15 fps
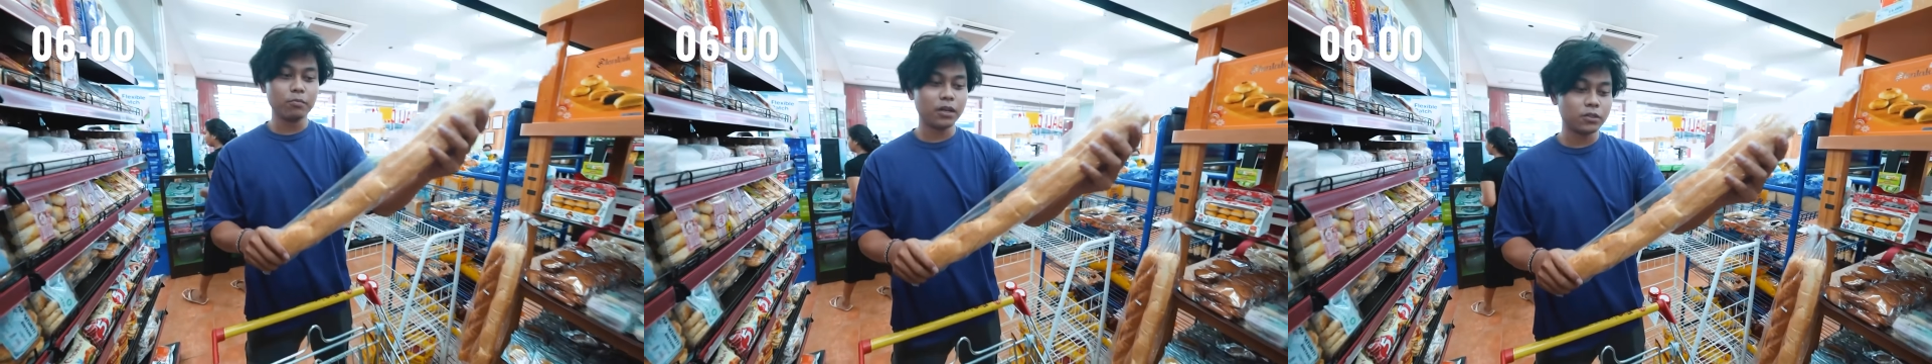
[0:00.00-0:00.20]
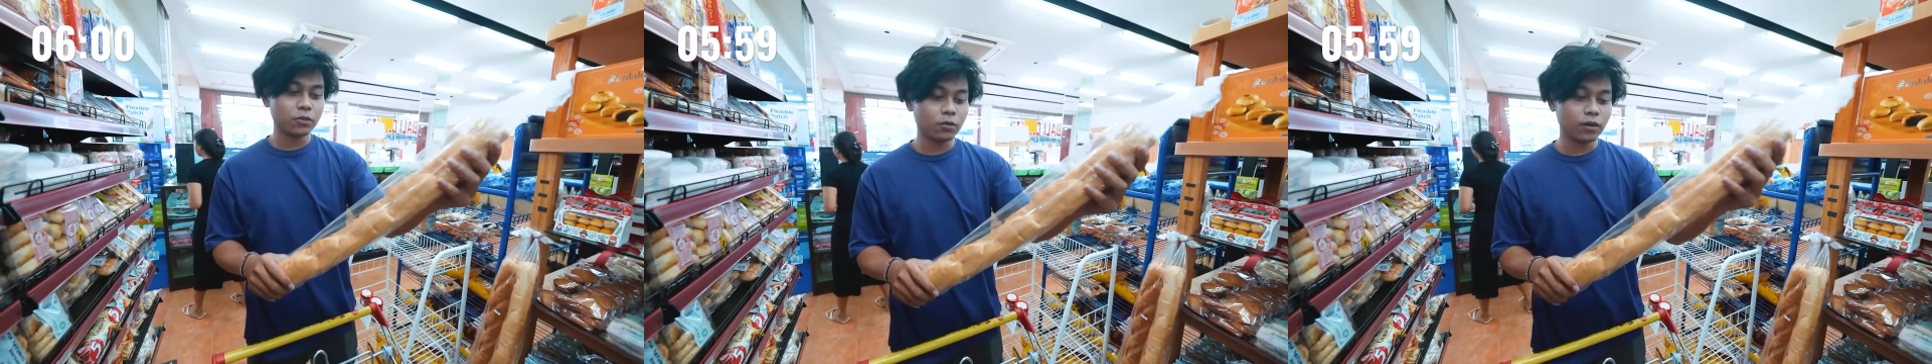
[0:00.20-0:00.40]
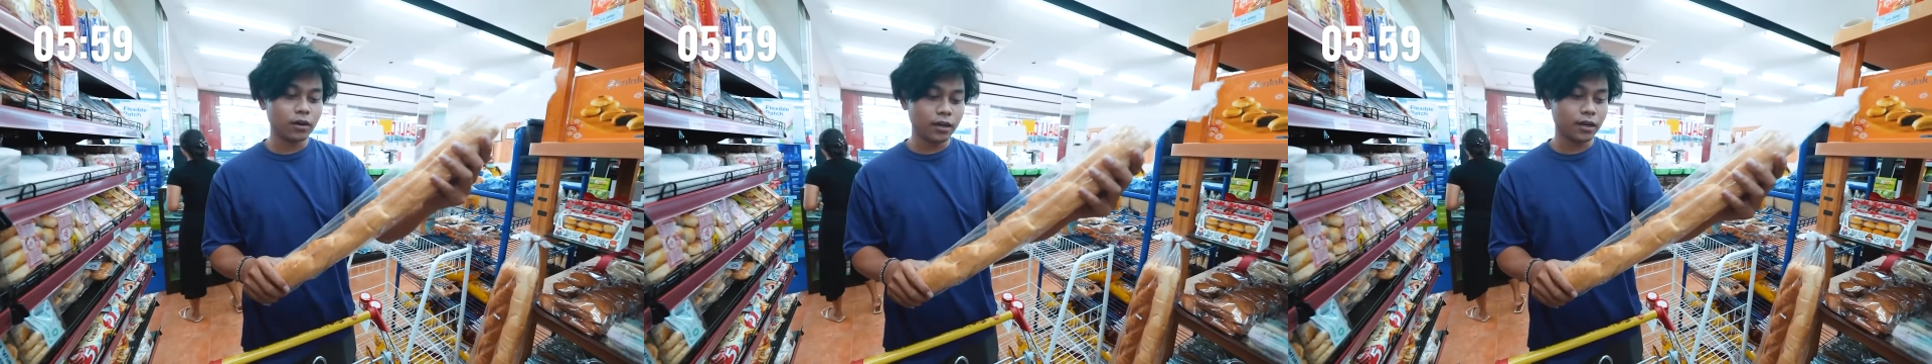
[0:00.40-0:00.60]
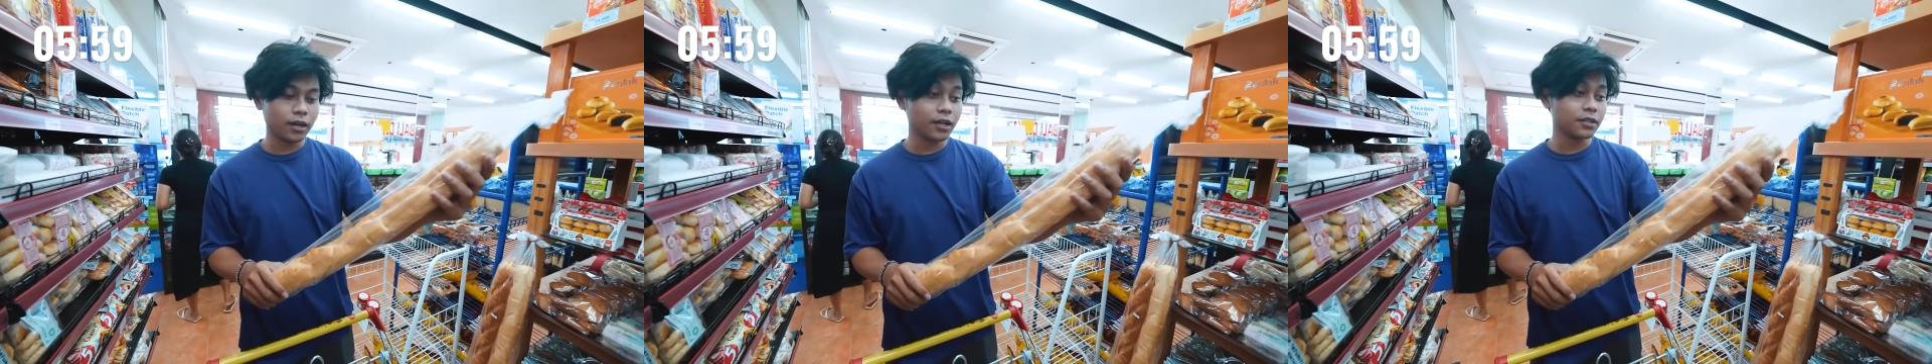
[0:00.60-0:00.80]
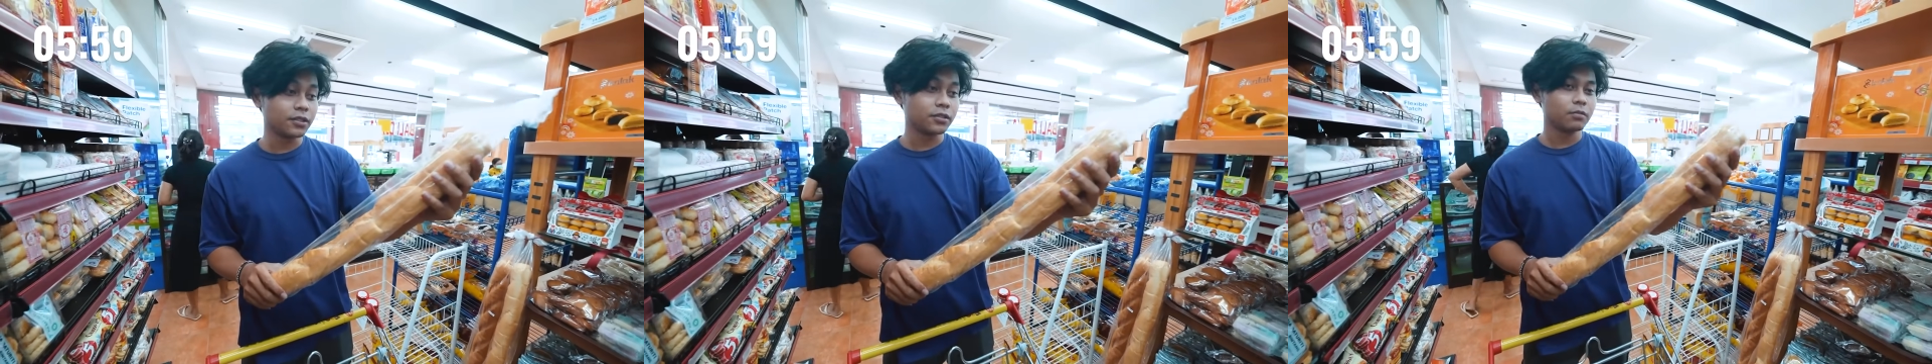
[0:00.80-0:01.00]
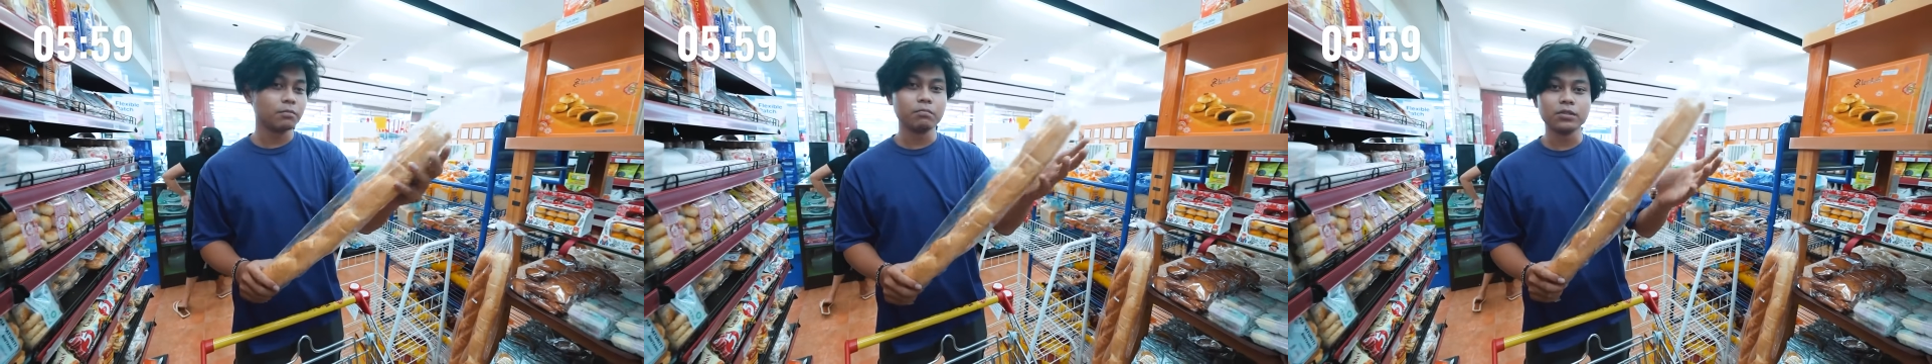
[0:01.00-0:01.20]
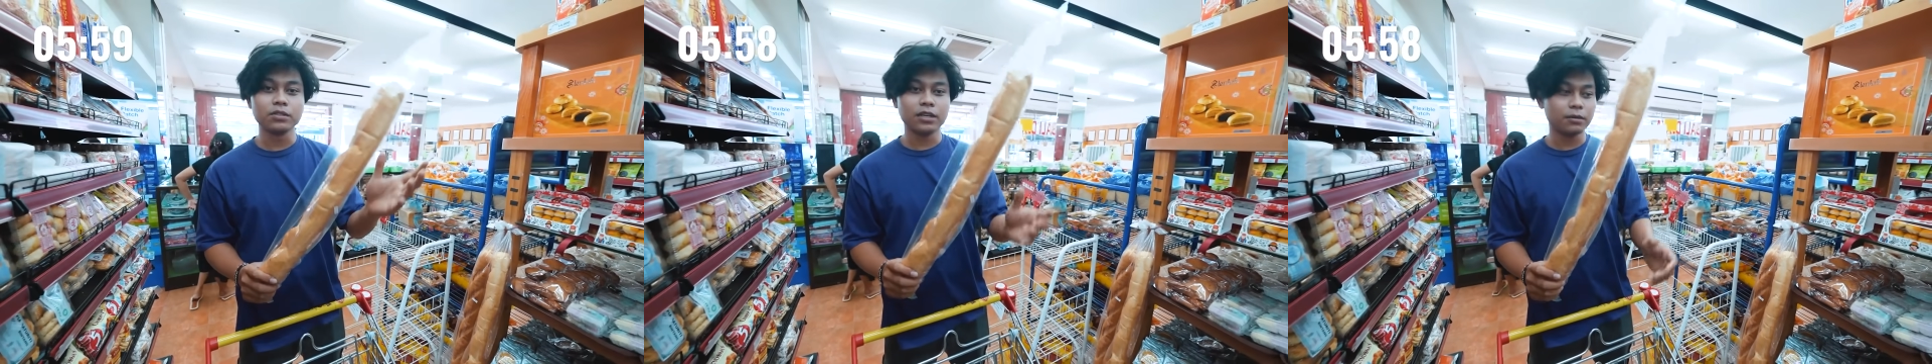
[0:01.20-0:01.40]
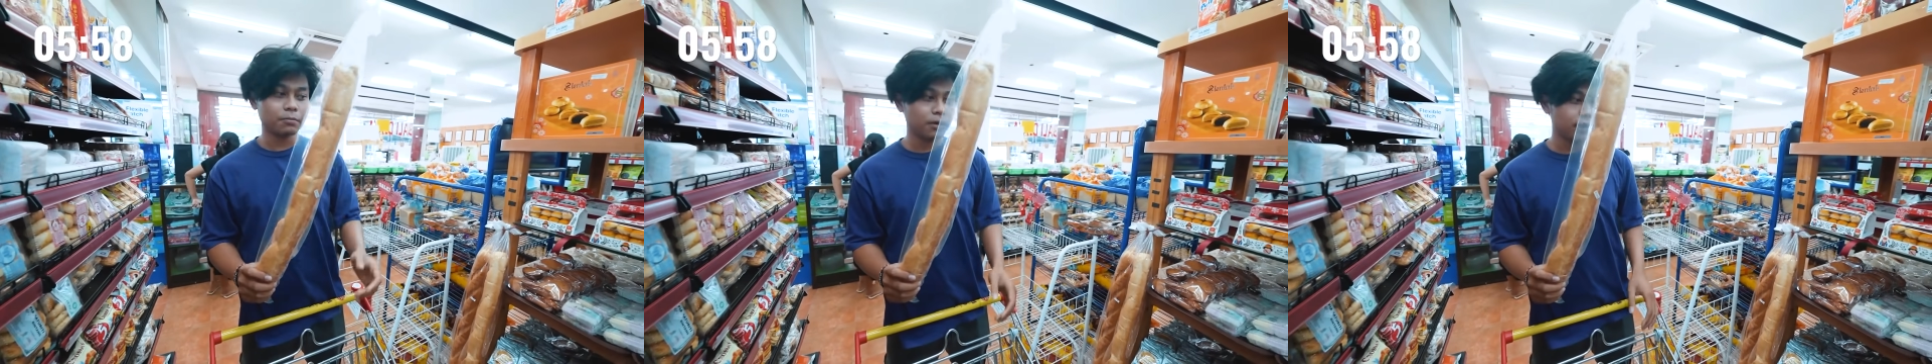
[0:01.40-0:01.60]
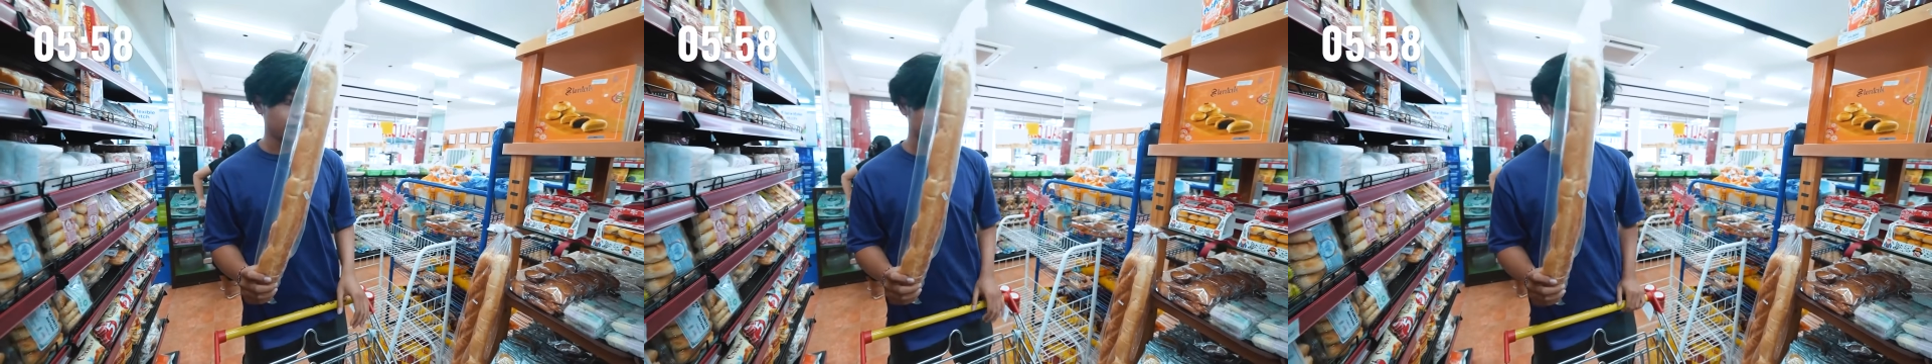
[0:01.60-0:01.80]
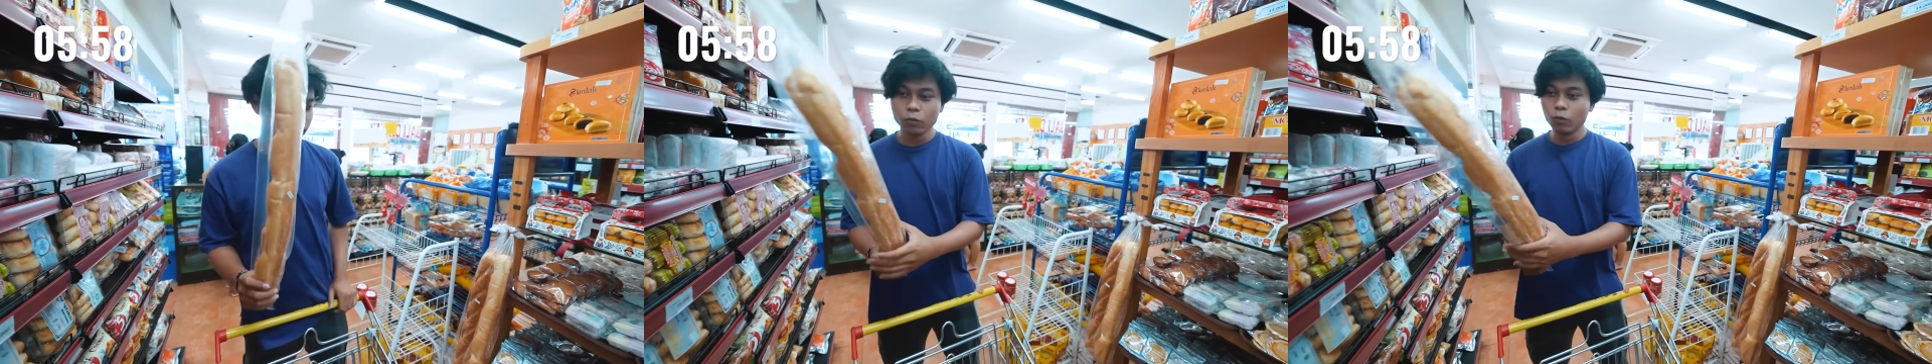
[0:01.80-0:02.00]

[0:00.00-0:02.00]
basoka guys, besar banget.